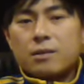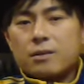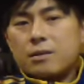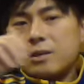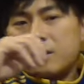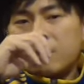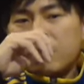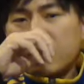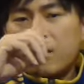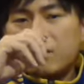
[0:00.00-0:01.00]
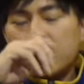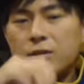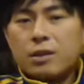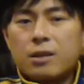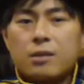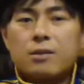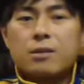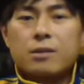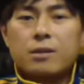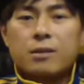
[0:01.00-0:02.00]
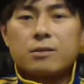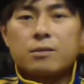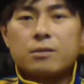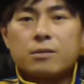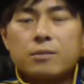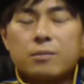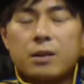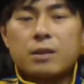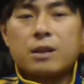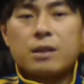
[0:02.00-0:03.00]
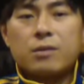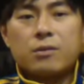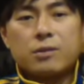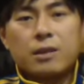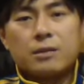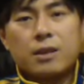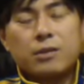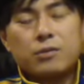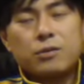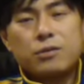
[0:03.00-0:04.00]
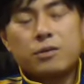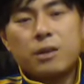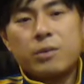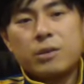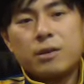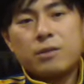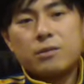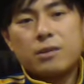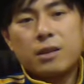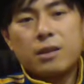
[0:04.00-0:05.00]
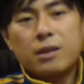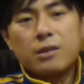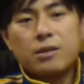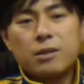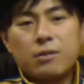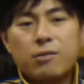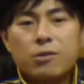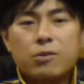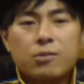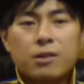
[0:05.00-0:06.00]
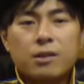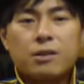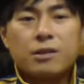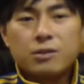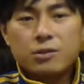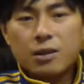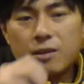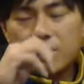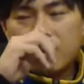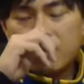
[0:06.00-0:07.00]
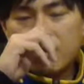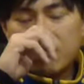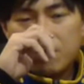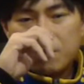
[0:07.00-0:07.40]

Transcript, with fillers: 人類を改造したっていう、まあ、金を採掘するためっていう変なよくわからん理屈があるんですけど